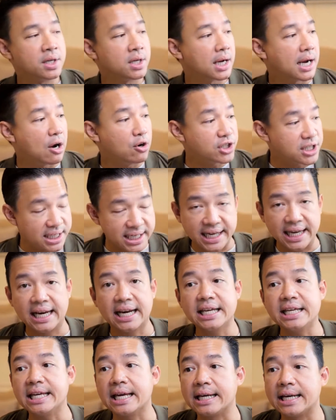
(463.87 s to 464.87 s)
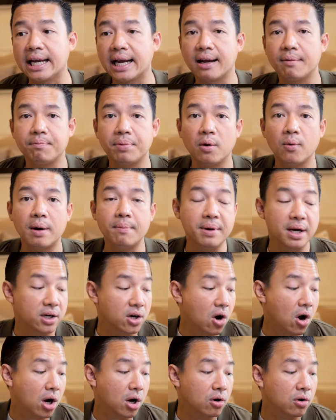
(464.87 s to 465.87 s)
เขาจะเขียนละเอียดนะครับเพราะว่าเมือง
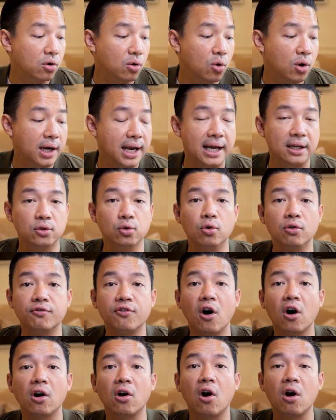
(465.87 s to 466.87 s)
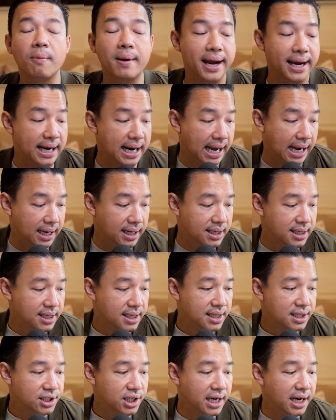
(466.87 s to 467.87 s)
นอกเขากลัวการถูกฟ้องร้องภายหลัง
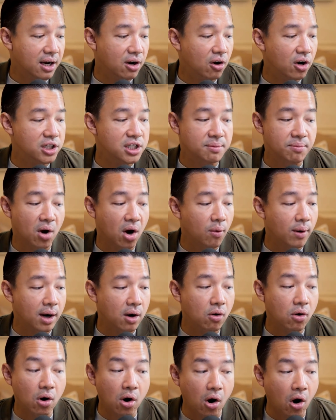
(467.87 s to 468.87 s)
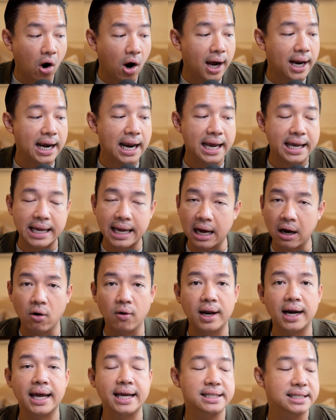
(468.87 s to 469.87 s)
ฉะนั้นเขาก็จะบอกว่าเขาขออะไรเอา
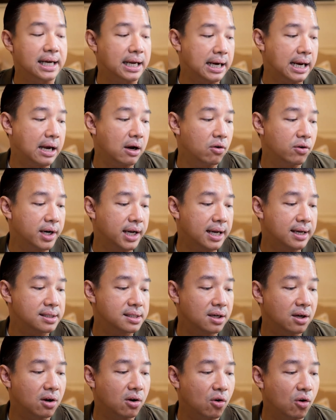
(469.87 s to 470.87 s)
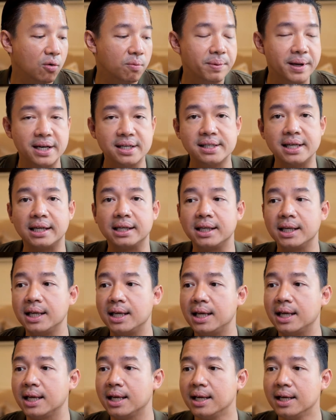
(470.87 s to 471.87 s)
อะไรจากเรานะครับซึ่งก็คงเป็นสิ่งที่
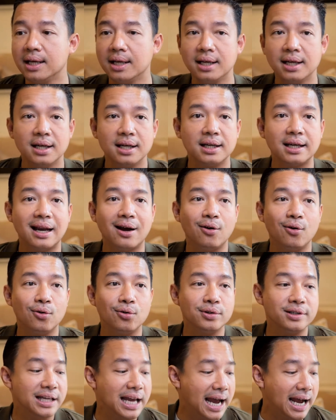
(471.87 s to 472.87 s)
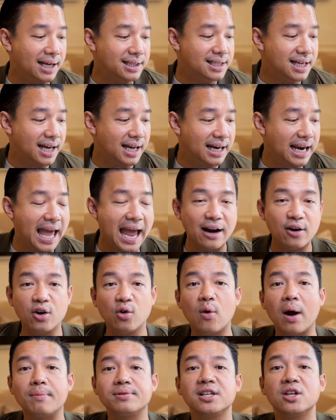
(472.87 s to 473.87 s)
เราอยากจะแลกด้วย
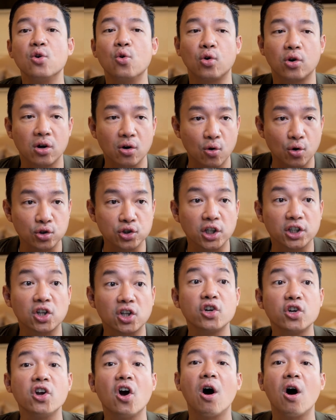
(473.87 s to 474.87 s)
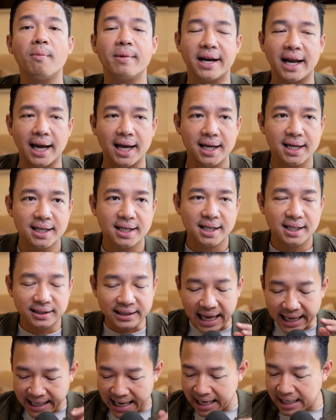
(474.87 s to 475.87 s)
ความสนุกก็คงจะต้องยอมนะ
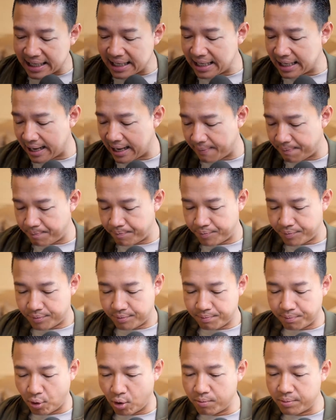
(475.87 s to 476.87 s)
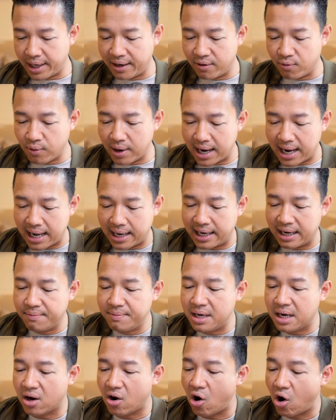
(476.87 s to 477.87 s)
แต่ทั้งนี้ครับผมเห็นว่าใน
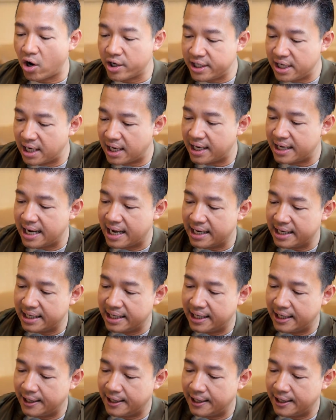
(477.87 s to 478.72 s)
เมื่อขอเยอะขนาดนี้